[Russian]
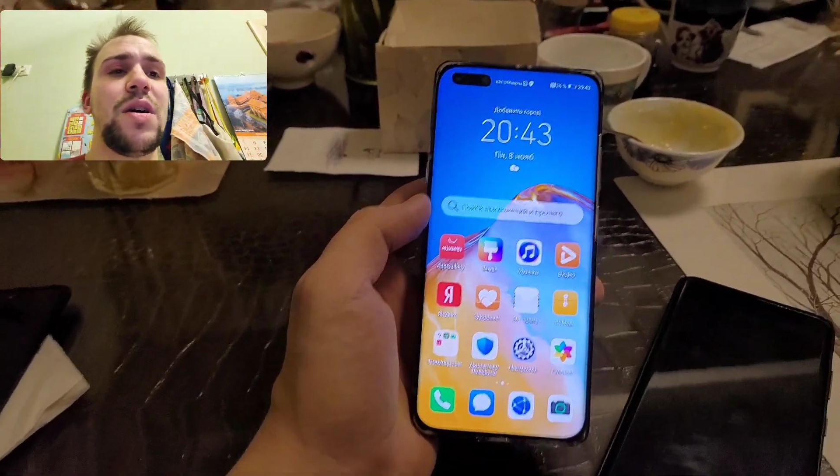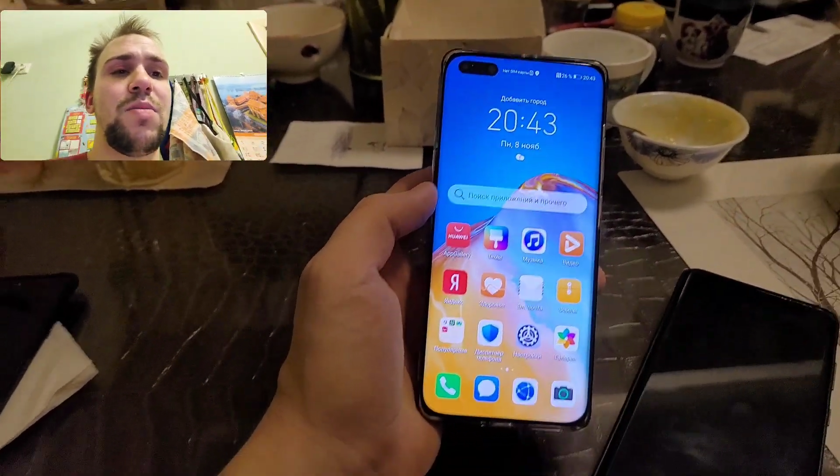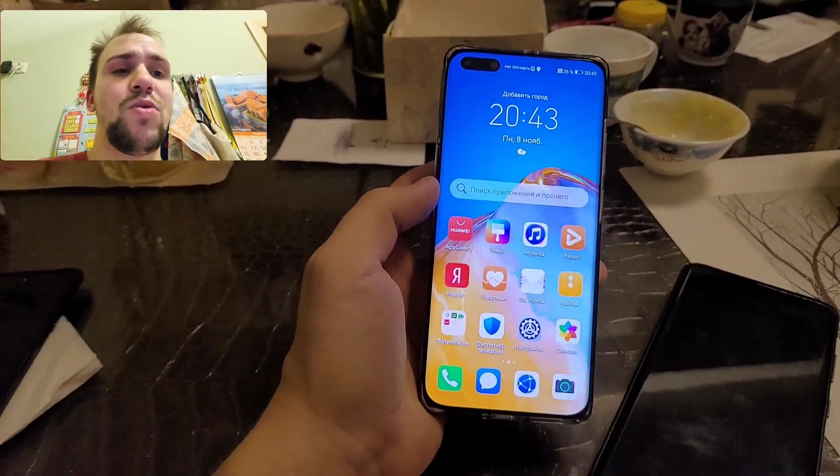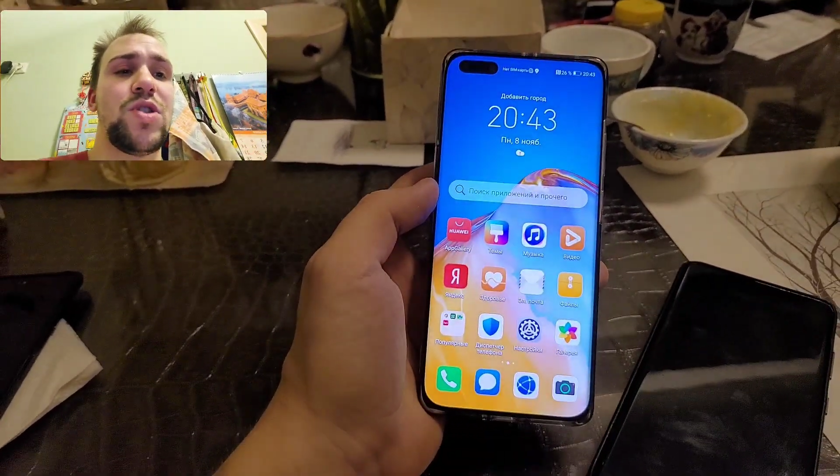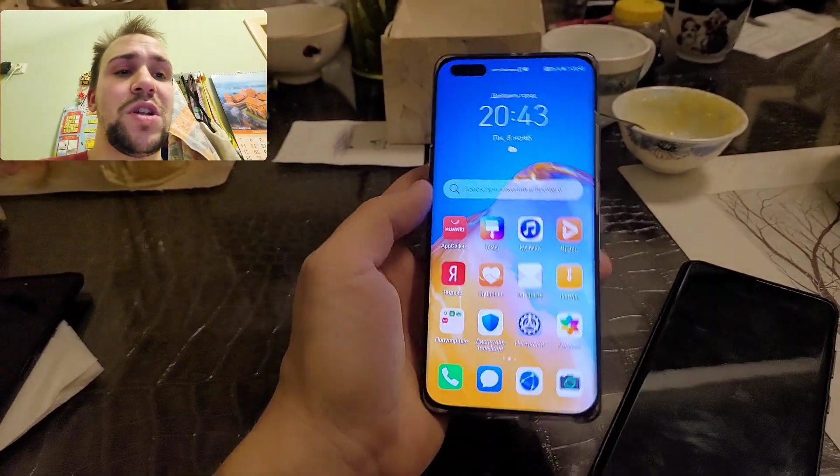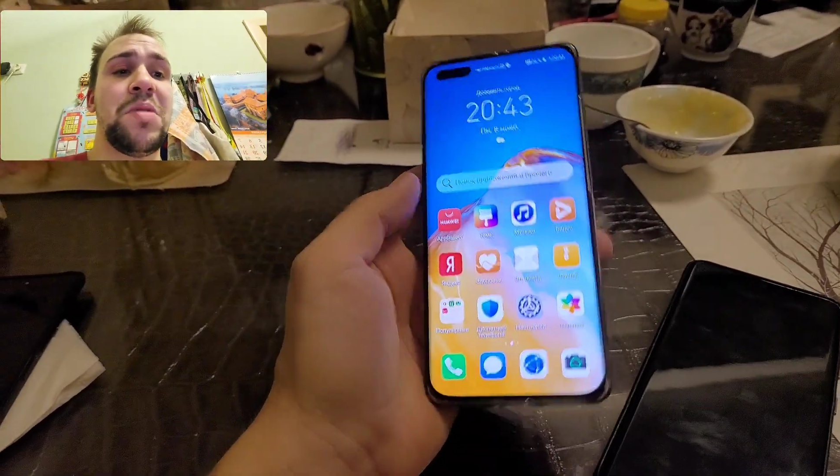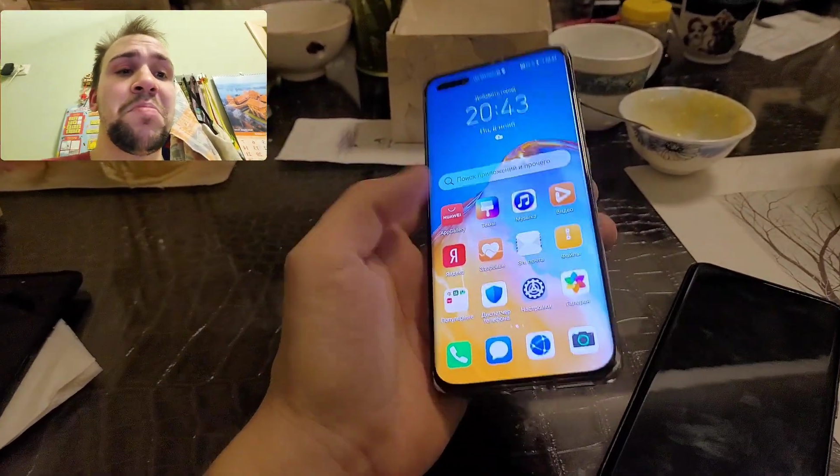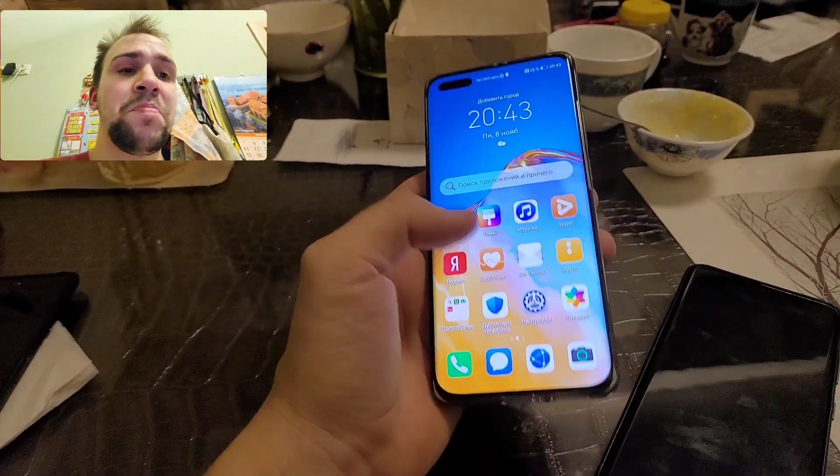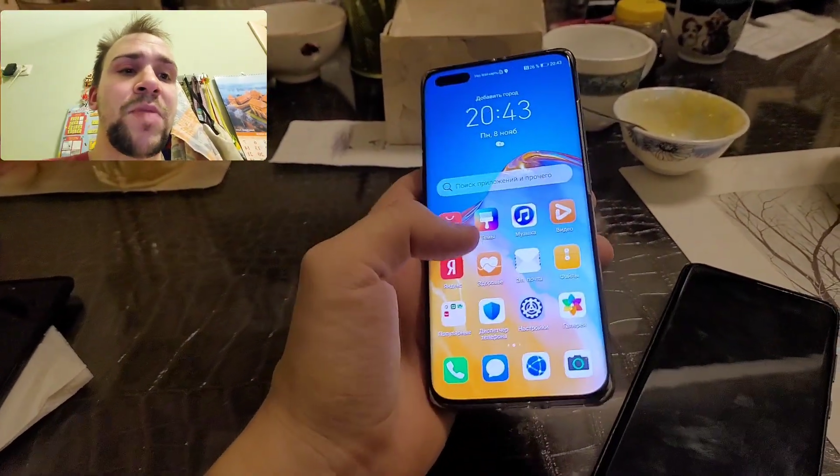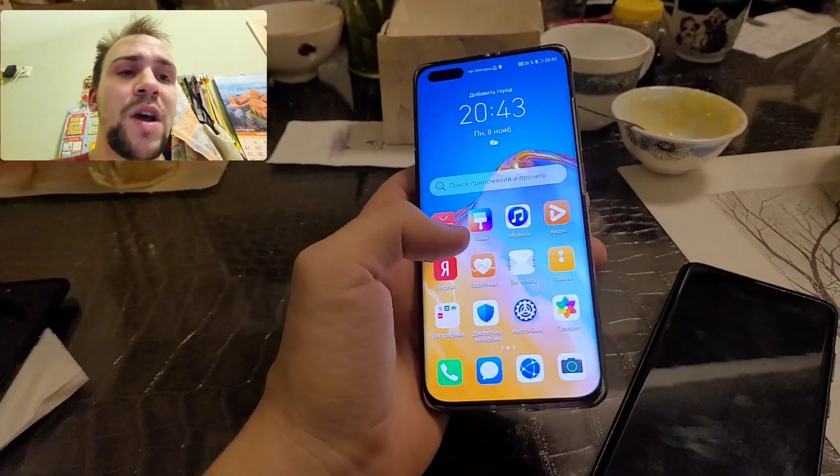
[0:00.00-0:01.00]
можно.
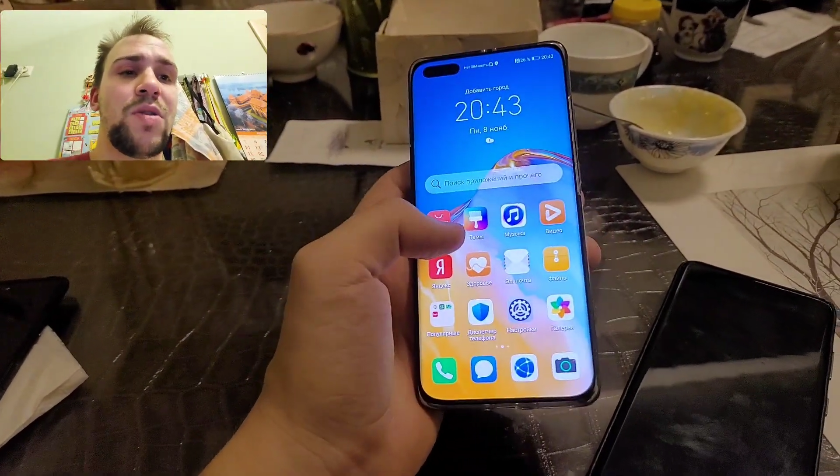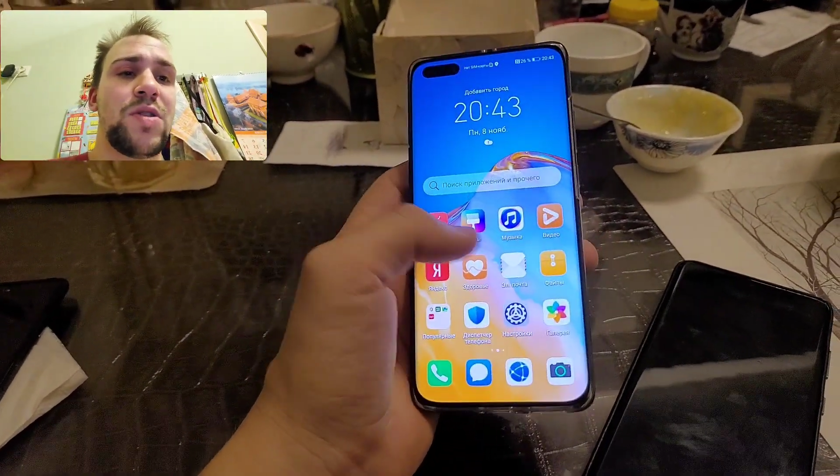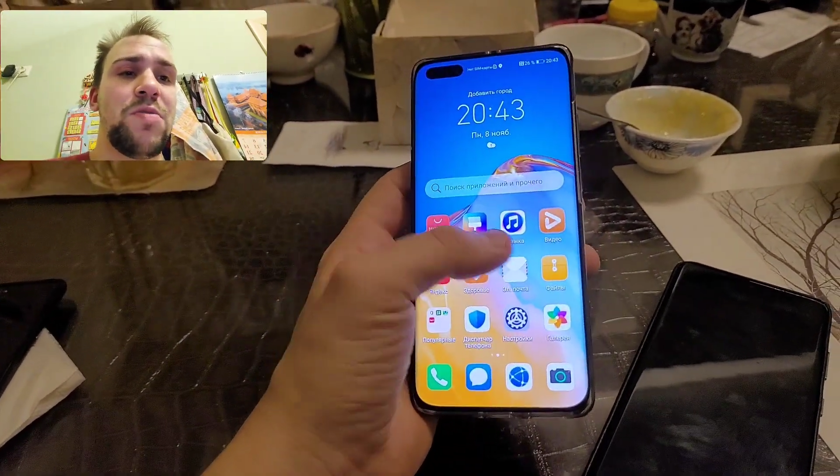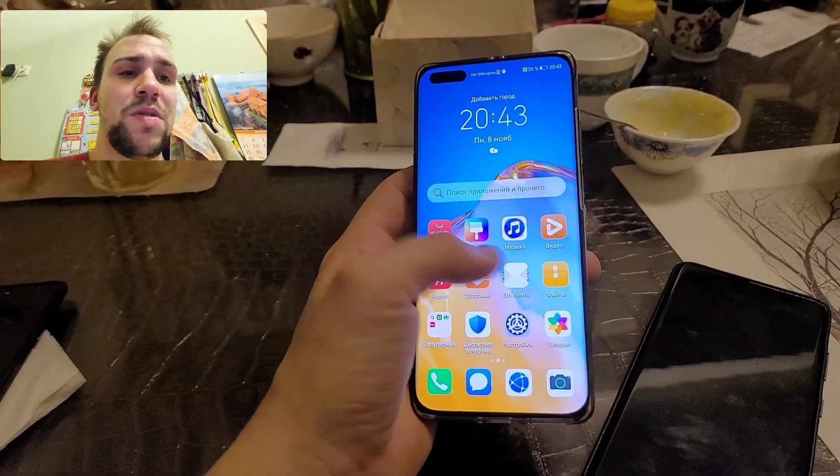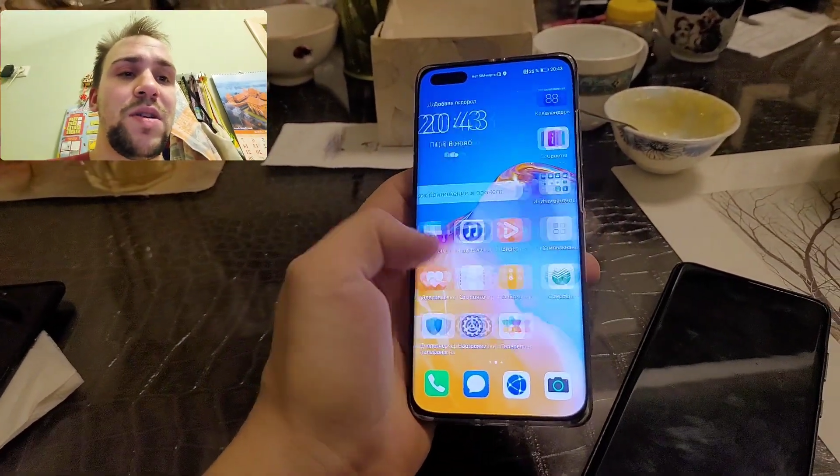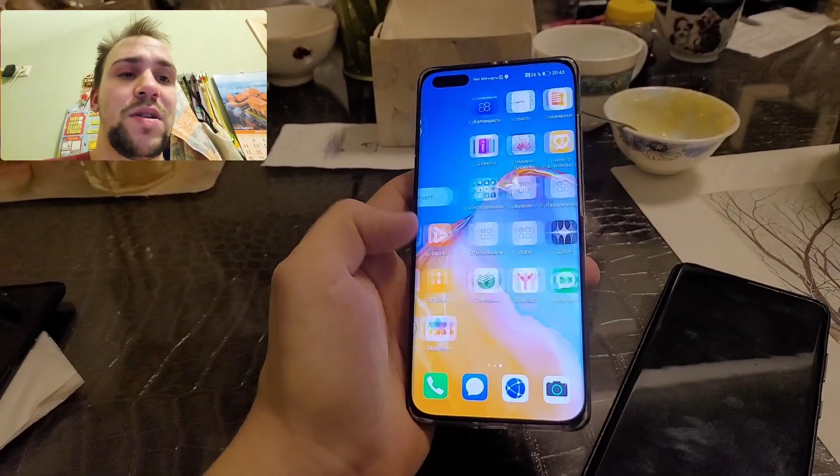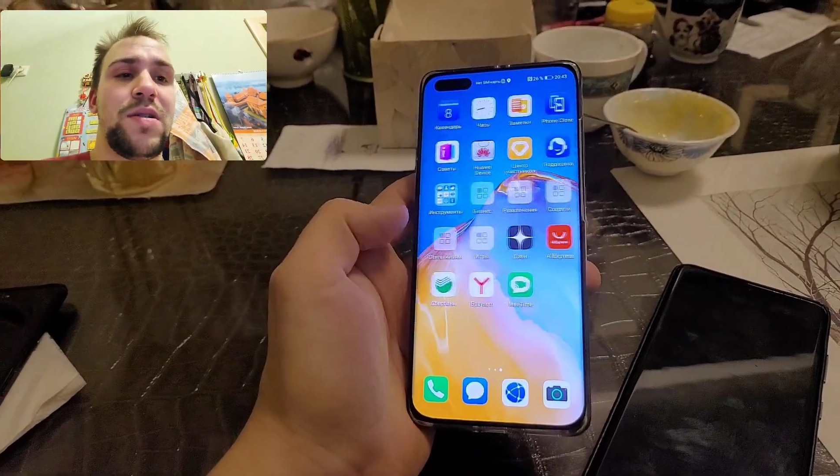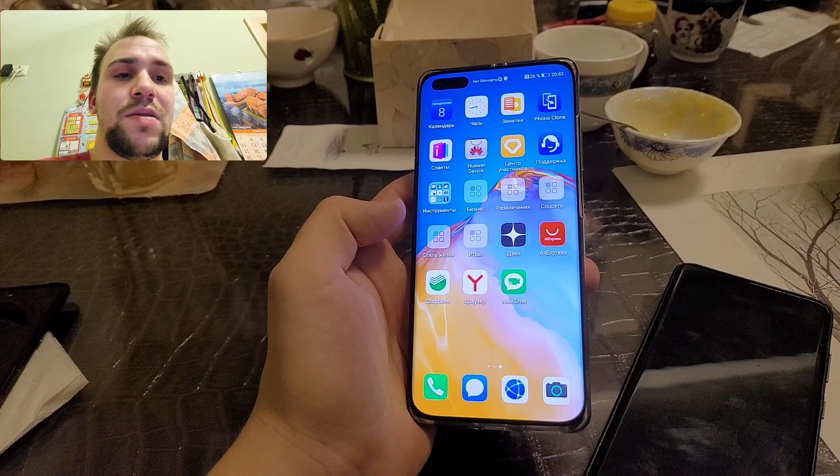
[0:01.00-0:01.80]
Особенно,